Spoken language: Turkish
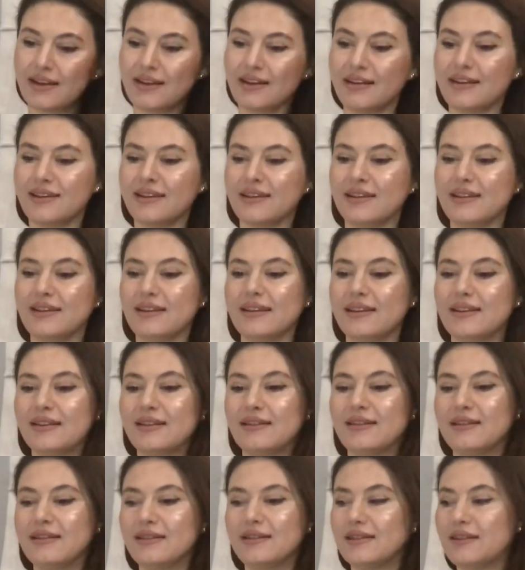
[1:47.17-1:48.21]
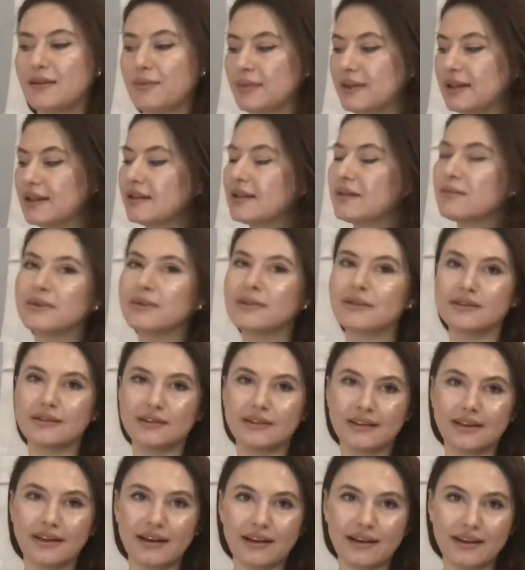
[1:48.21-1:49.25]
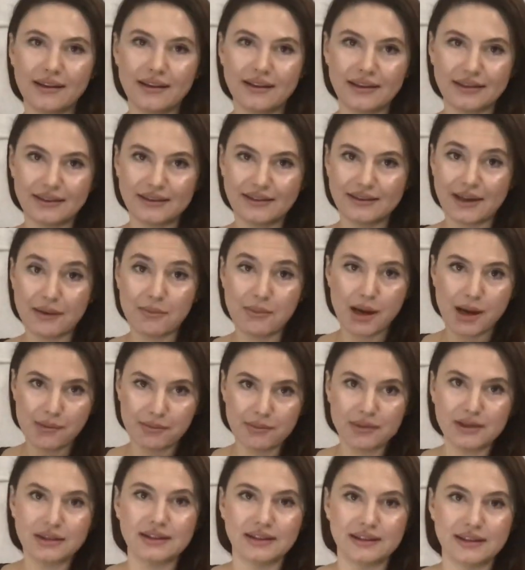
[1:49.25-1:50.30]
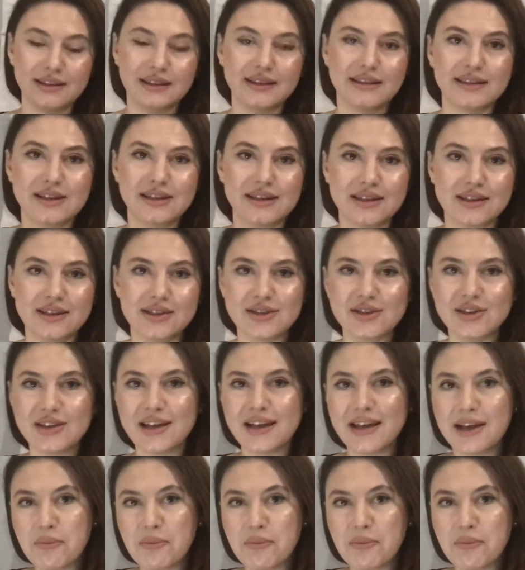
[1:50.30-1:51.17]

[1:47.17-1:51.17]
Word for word: E, tabii kitabın e, tamamı ilgi çekici.